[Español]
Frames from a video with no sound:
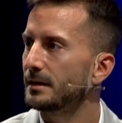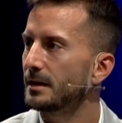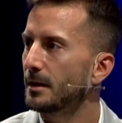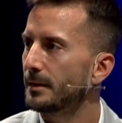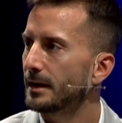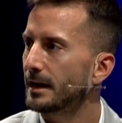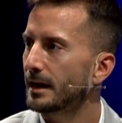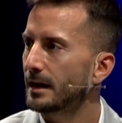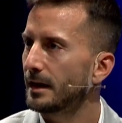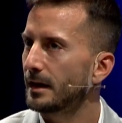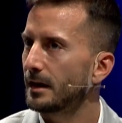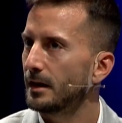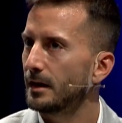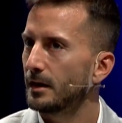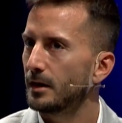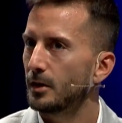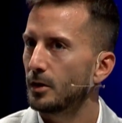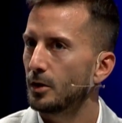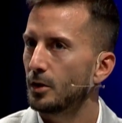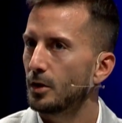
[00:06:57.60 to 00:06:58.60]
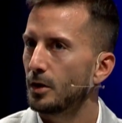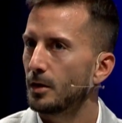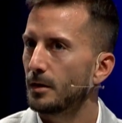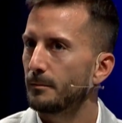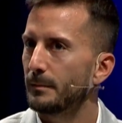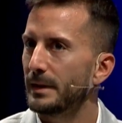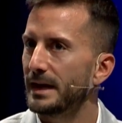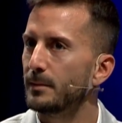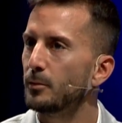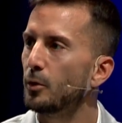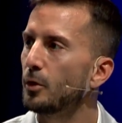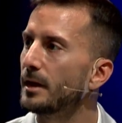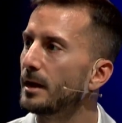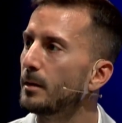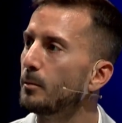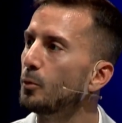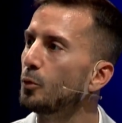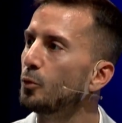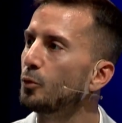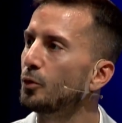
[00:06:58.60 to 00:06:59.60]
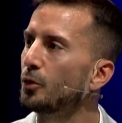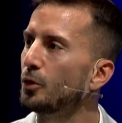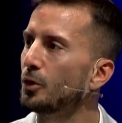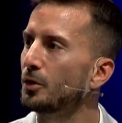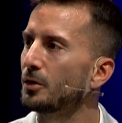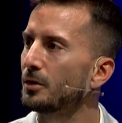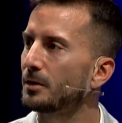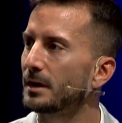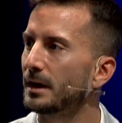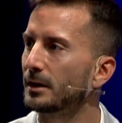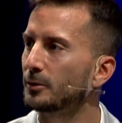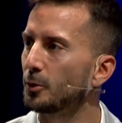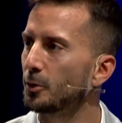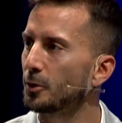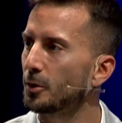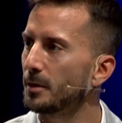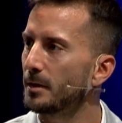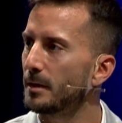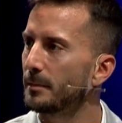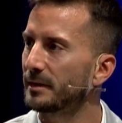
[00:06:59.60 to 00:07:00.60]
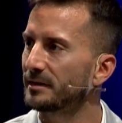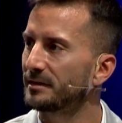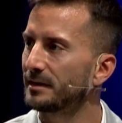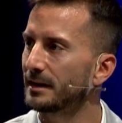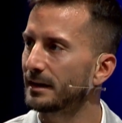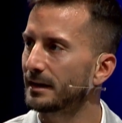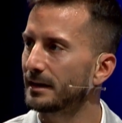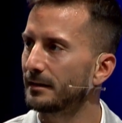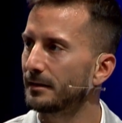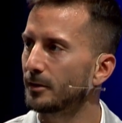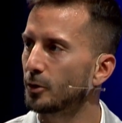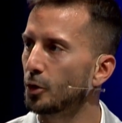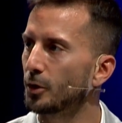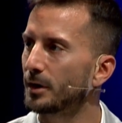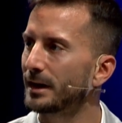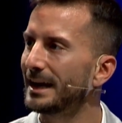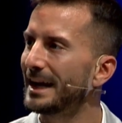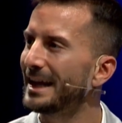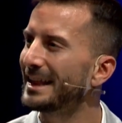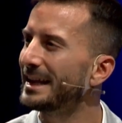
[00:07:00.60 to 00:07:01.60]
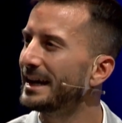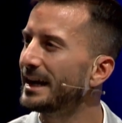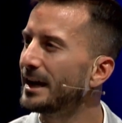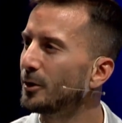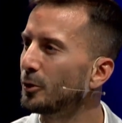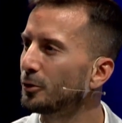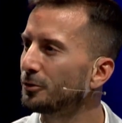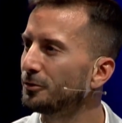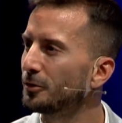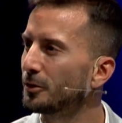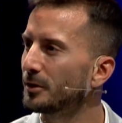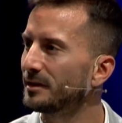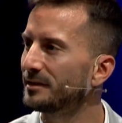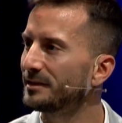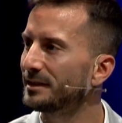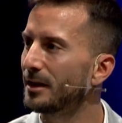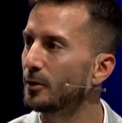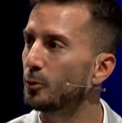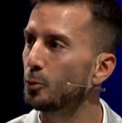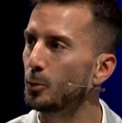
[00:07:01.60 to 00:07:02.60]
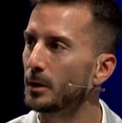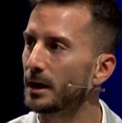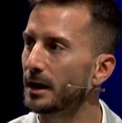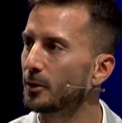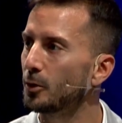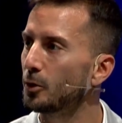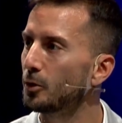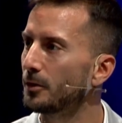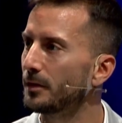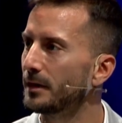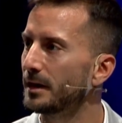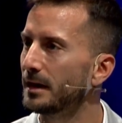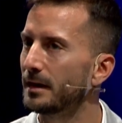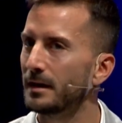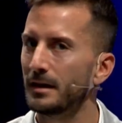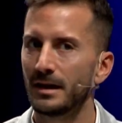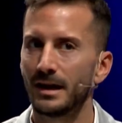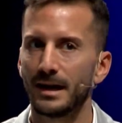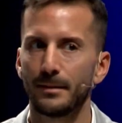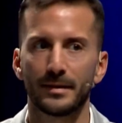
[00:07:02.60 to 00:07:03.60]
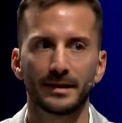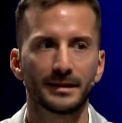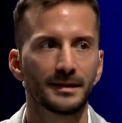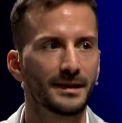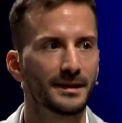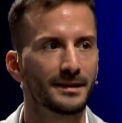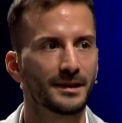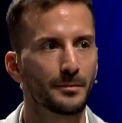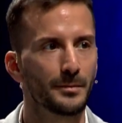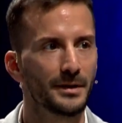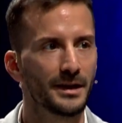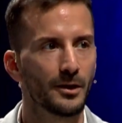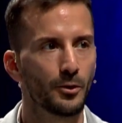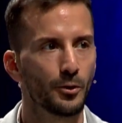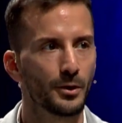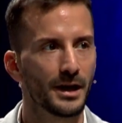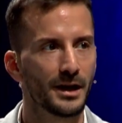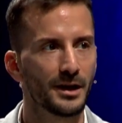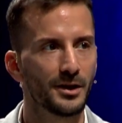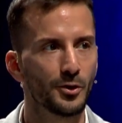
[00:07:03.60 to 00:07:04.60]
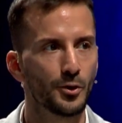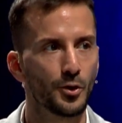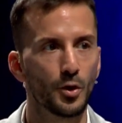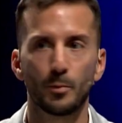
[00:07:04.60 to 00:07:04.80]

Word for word: y, y a ver, acá venimos del mundo que a todos nos debe pasar, que con reglas de negocio quizá duras, ¿no? donde a partir de determinado horario